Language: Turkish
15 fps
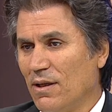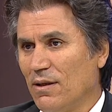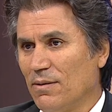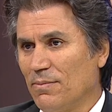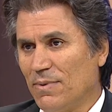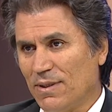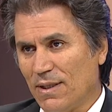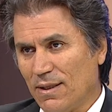
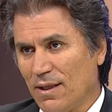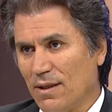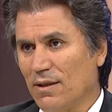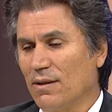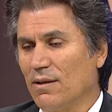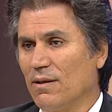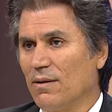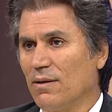Bize de
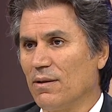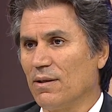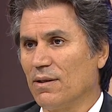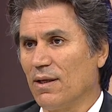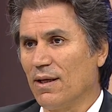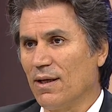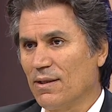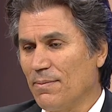e,
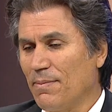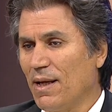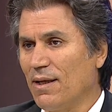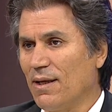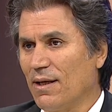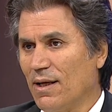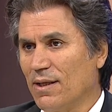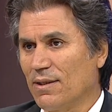gerekli
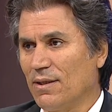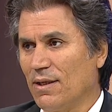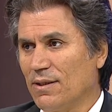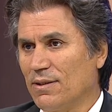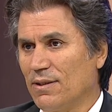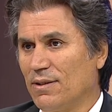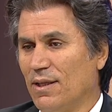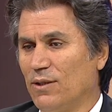mailleri attılar.
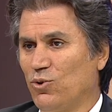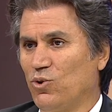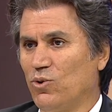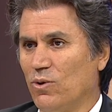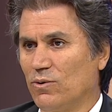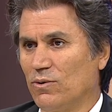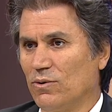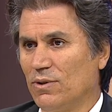Siz ne
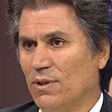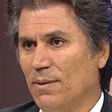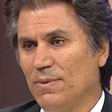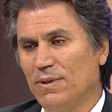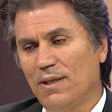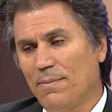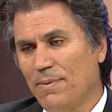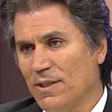düşünüyorsunuz diye.
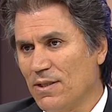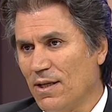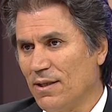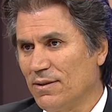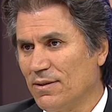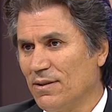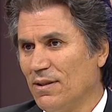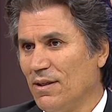Biz
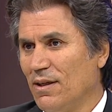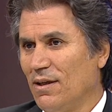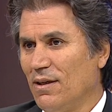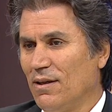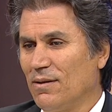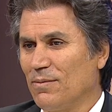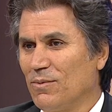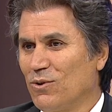yapacağız.
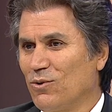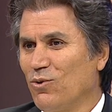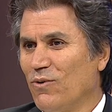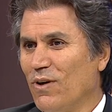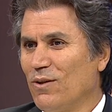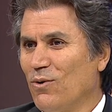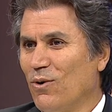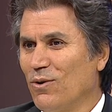Biz
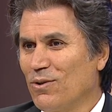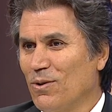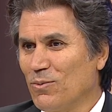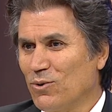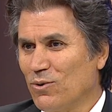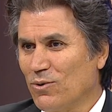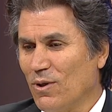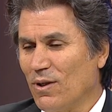güvenli
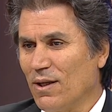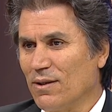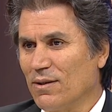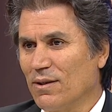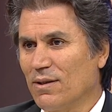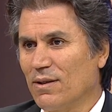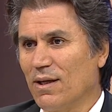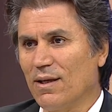olduğumuzu
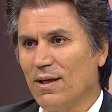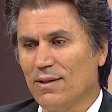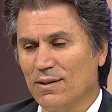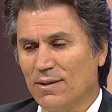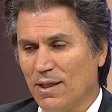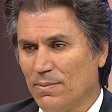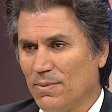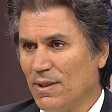söyledik. Gerekli
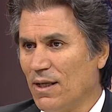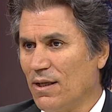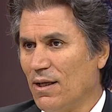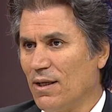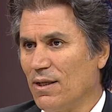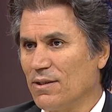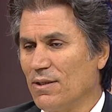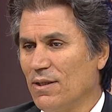tedbirleri
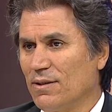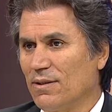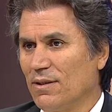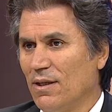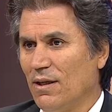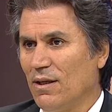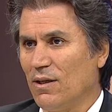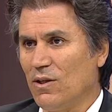alacağız.
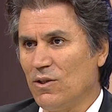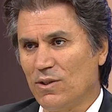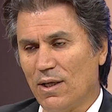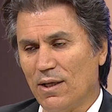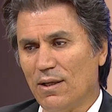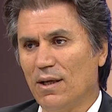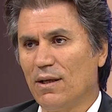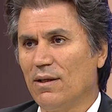
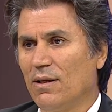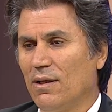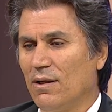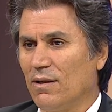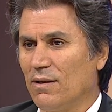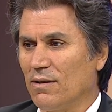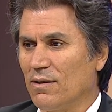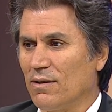İnşallah
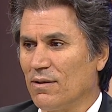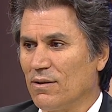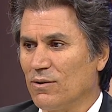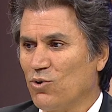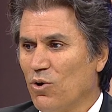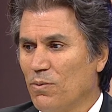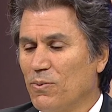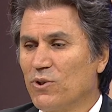e,
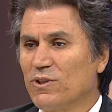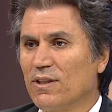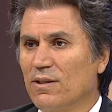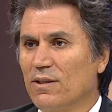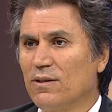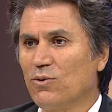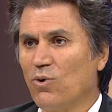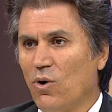çok büyük
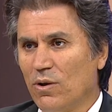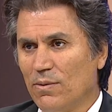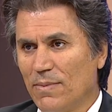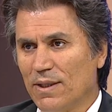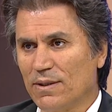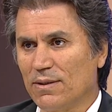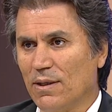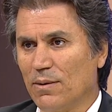sıkıntı
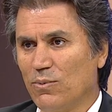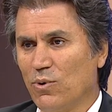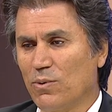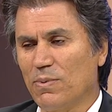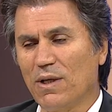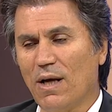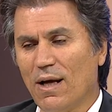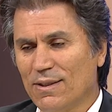olmazsa,
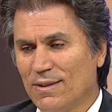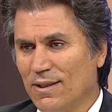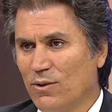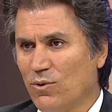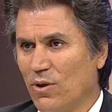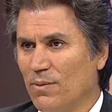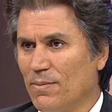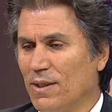büyük bir
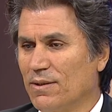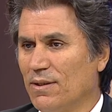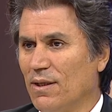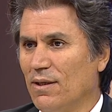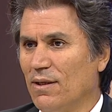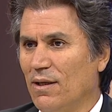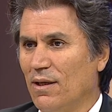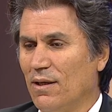aksilik
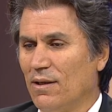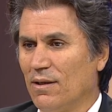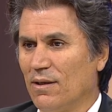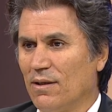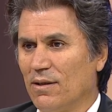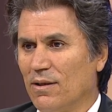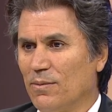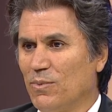olmazsa
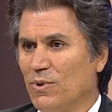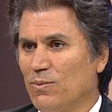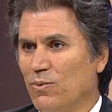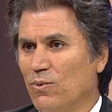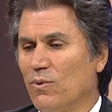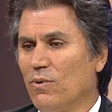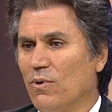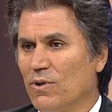e, biz
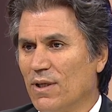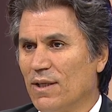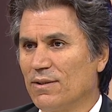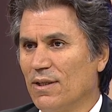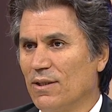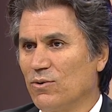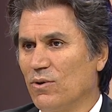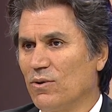bu
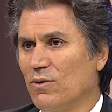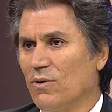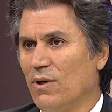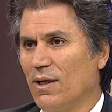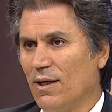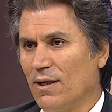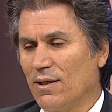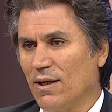organizasyonu
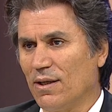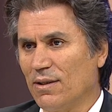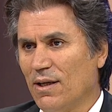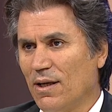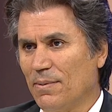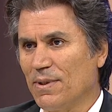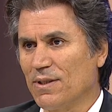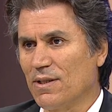Aralık ayında
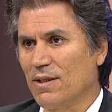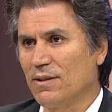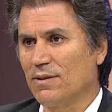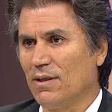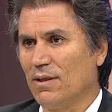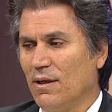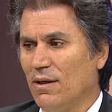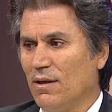yapacağız.
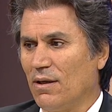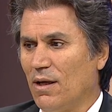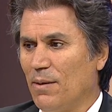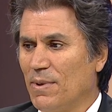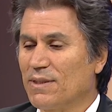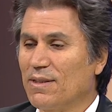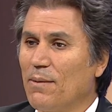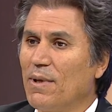
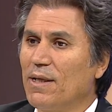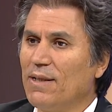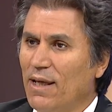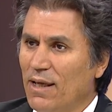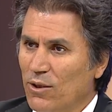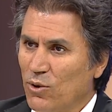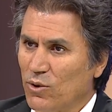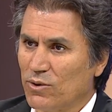Ama zaman
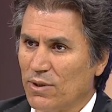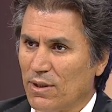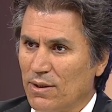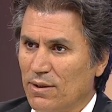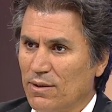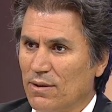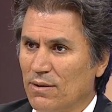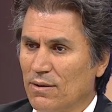neyi
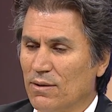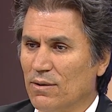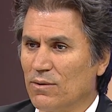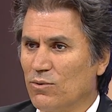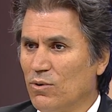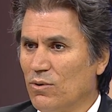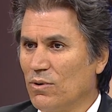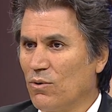gösterir?
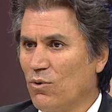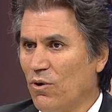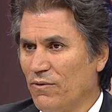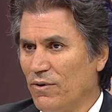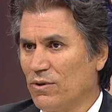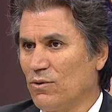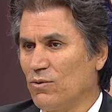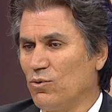
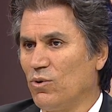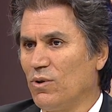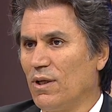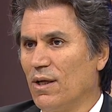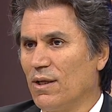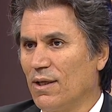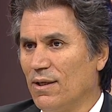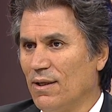Covid
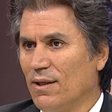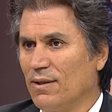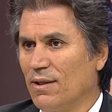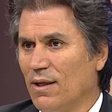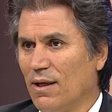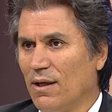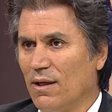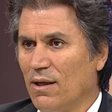dünya
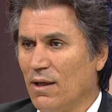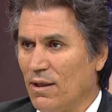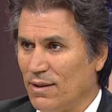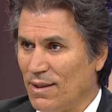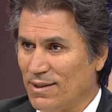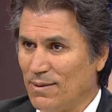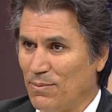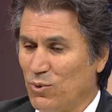genelinde
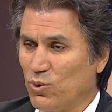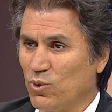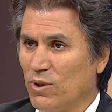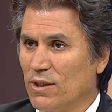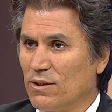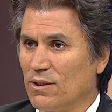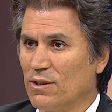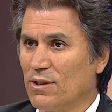nasıl bir
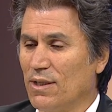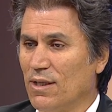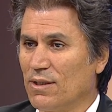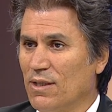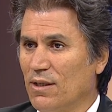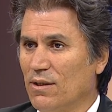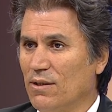süreç işleyecek?